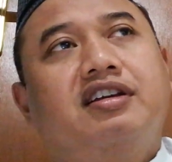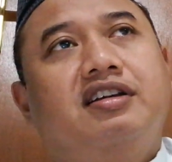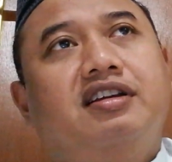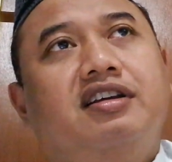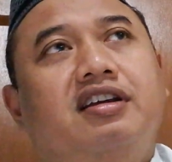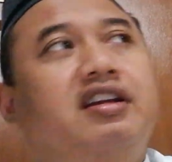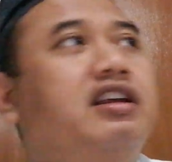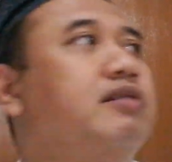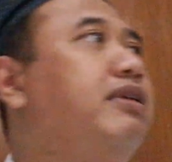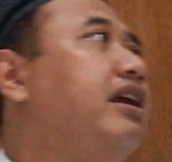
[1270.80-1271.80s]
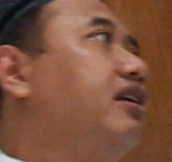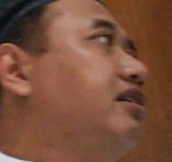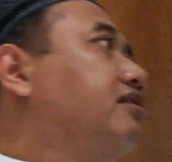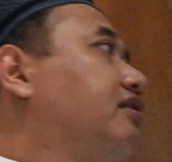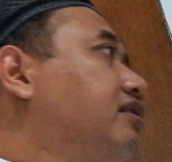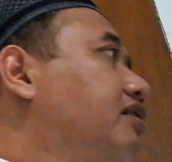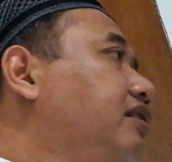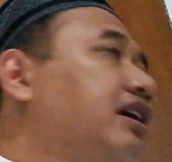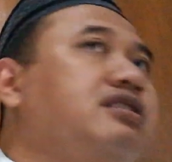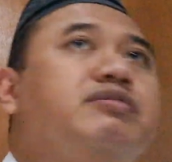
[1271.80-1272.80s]
ini kemarin yang
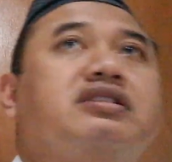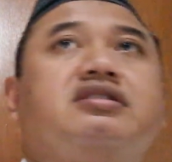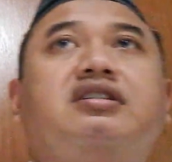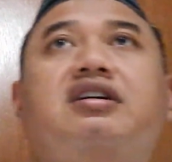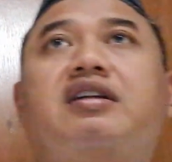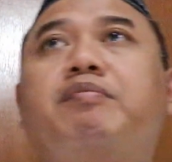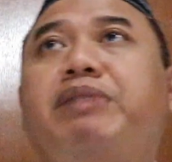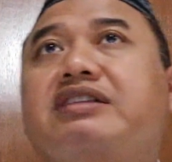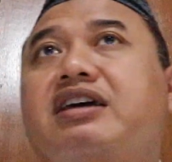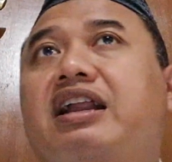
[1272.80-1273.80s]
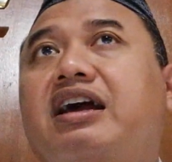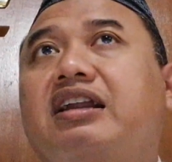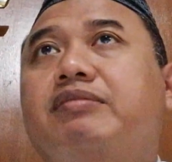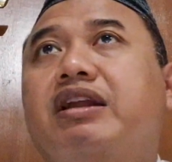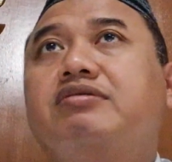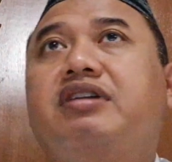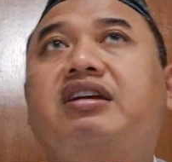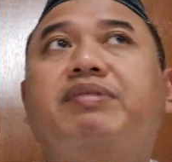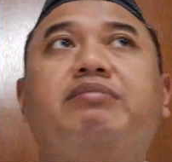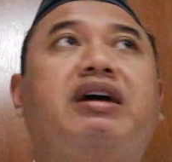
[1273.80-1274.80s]
semester 4 sekarang kan kemarin sudah dapat
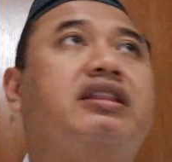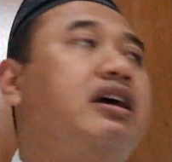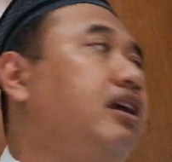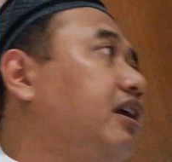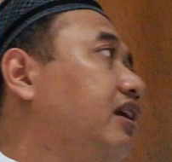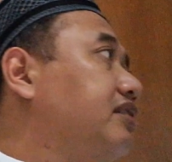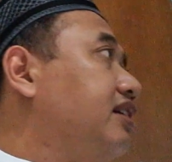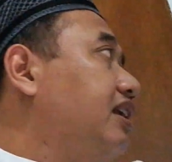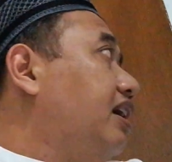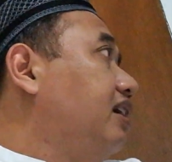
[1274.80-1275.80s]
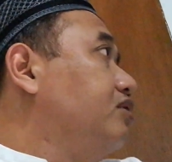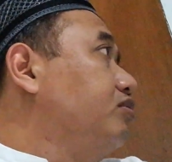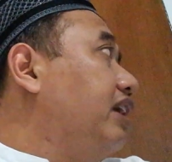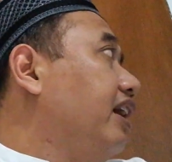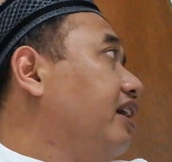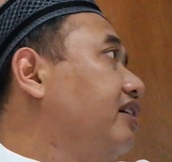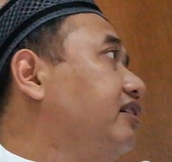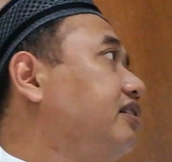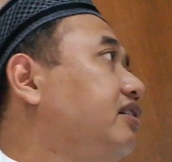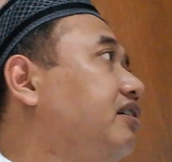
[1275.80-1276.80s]
materi risalah ahli sunnah ya.
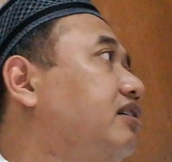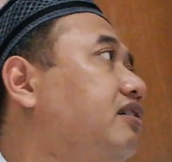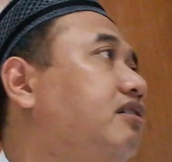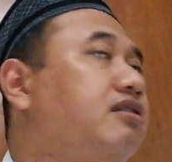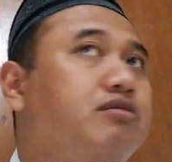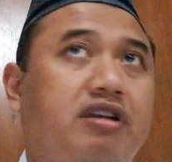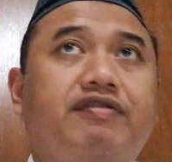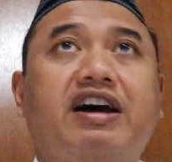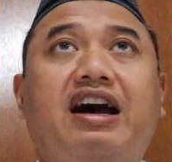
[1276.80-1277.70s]
Sudah paham?